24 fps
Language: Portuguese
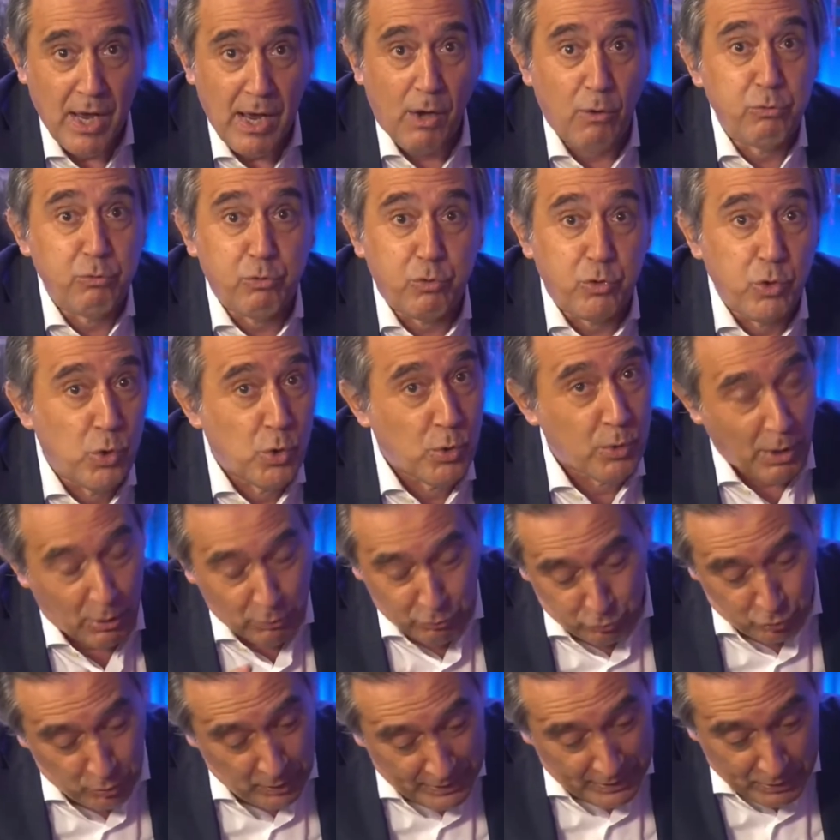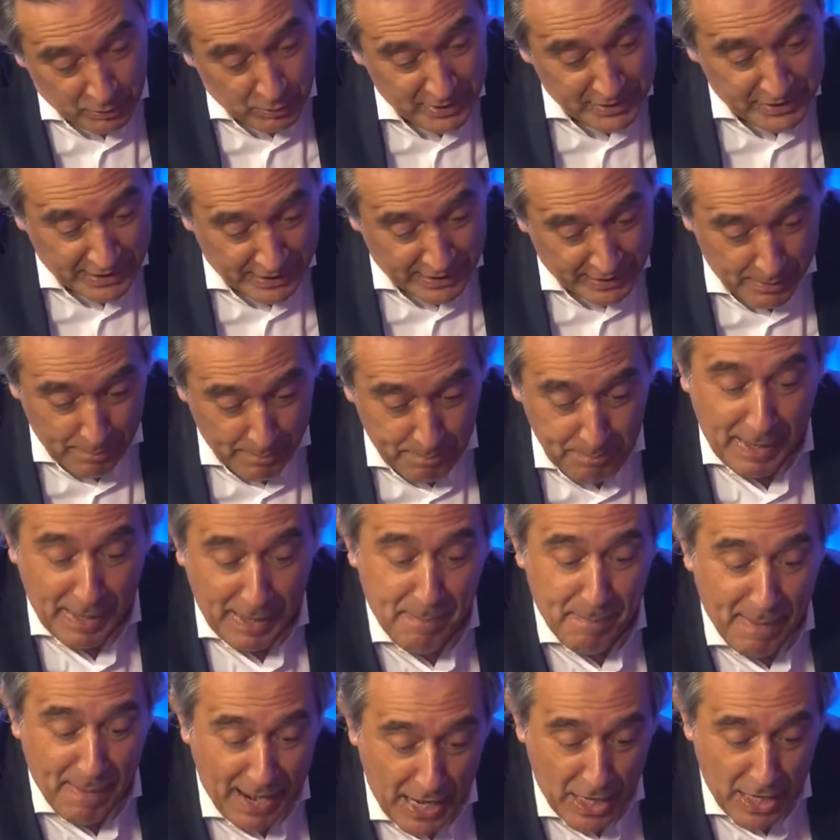Ao sul. Ao sul ele não entende. Pra
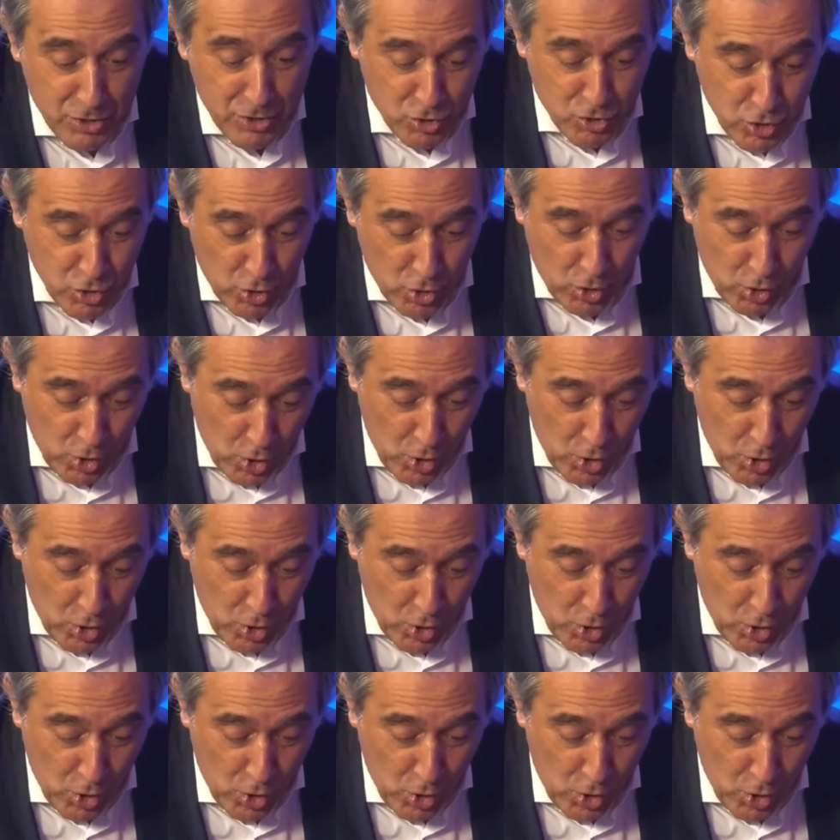baixo.